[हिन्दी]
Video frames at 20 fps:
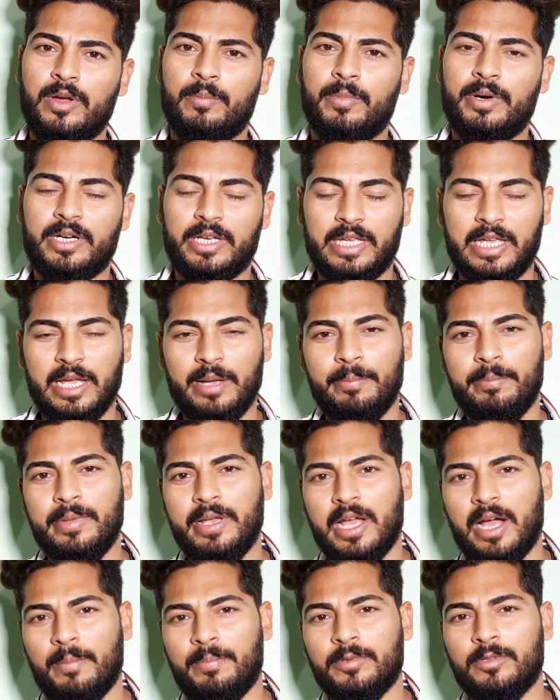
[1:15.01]
बट गेम में
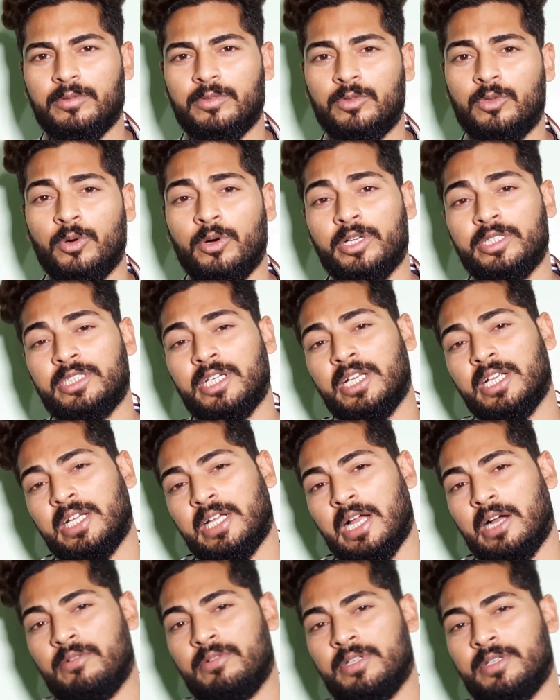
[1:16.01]
आप दो हजार
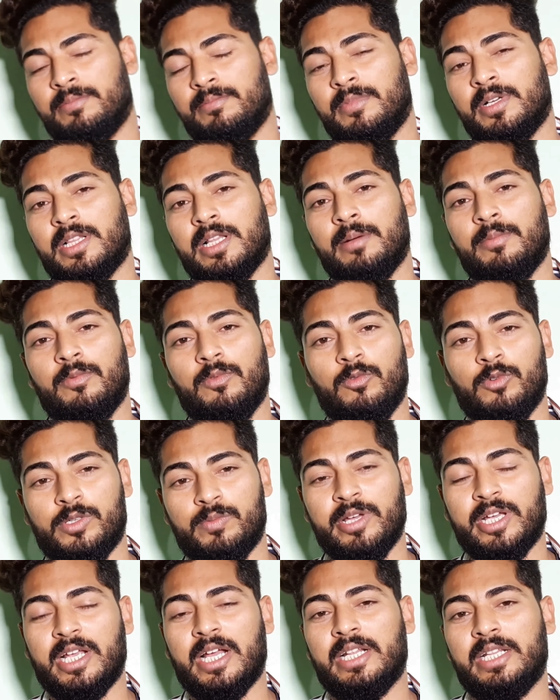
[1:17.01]
इक्यावन मतलब
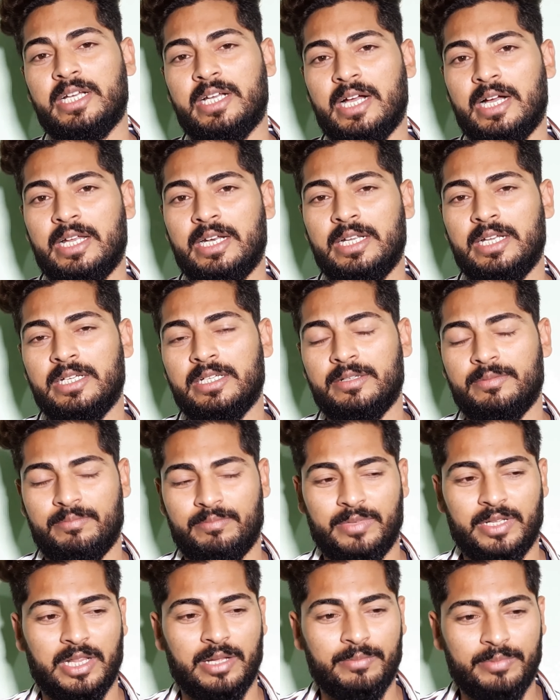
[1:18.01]
उसमें क्या दिखाने
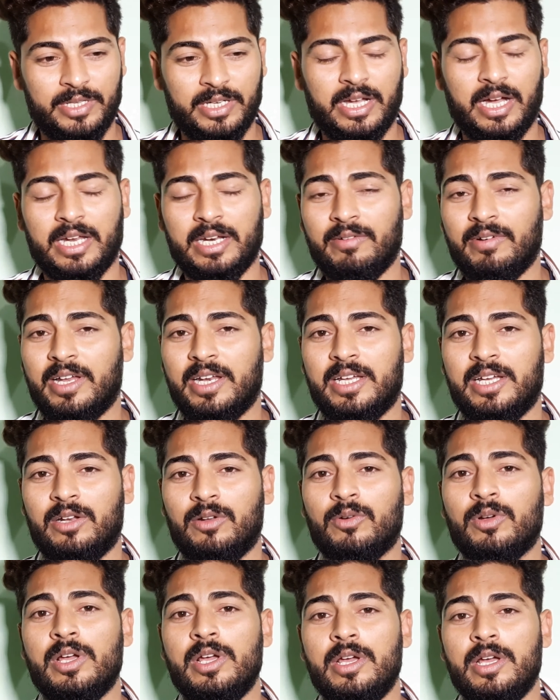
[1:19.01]
मतलब दिखाने वाले हैं
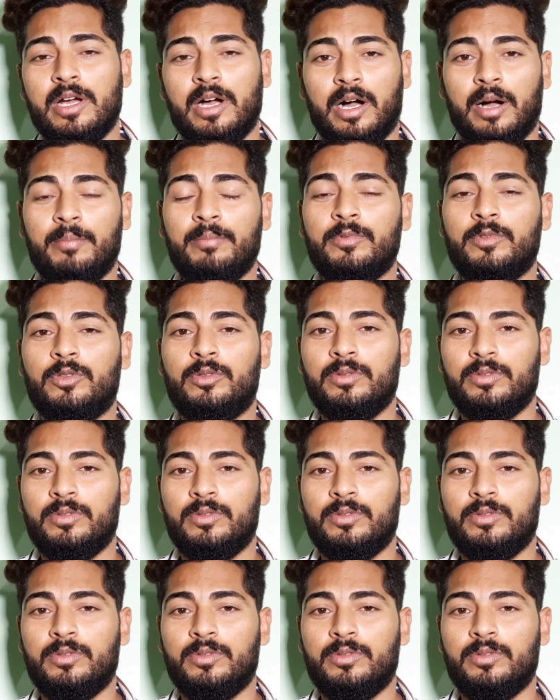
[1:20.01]
लोग हम